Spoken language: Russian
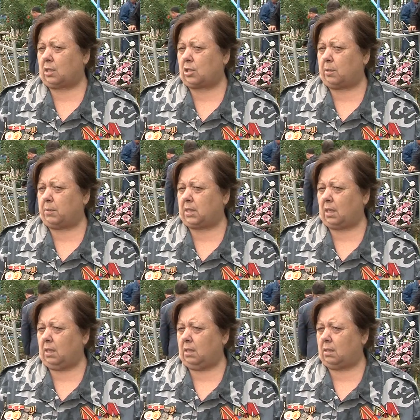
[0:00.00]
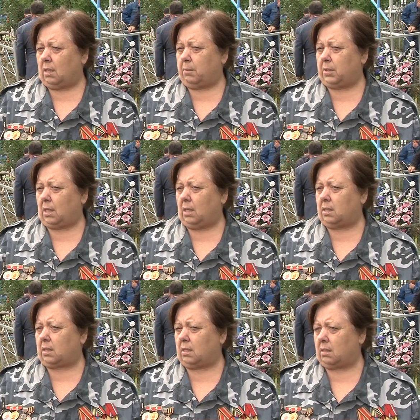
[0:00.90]
Нашли металл, а металл –
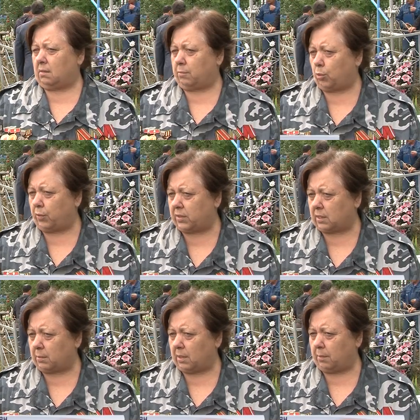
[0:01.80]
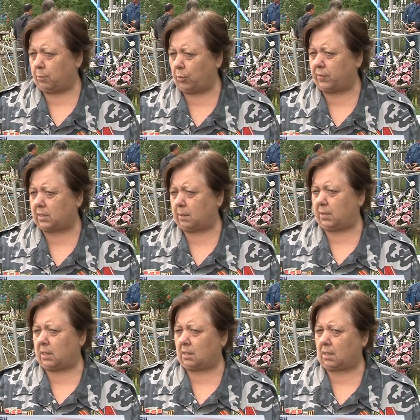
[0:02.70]
это пуговица была, пуговица и
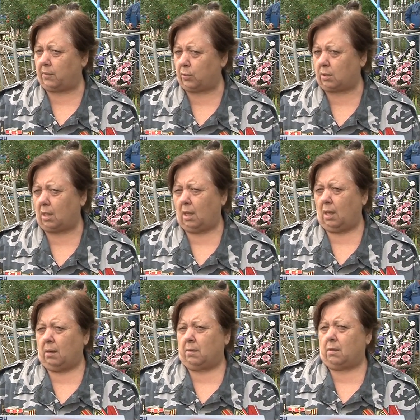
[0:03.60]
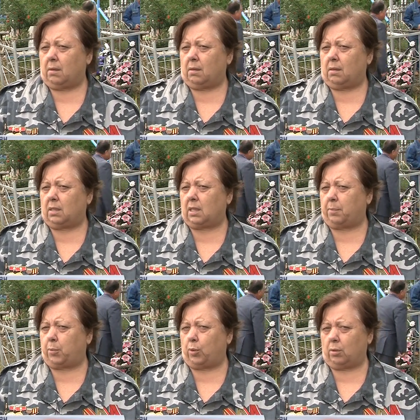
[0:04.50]
монетка. И вот, э, идя
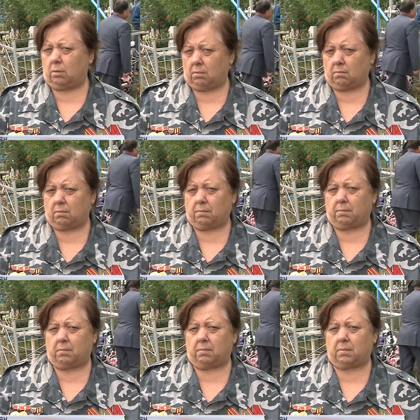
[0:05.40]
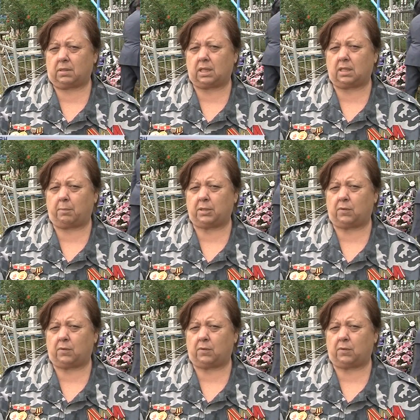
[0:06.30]
по следам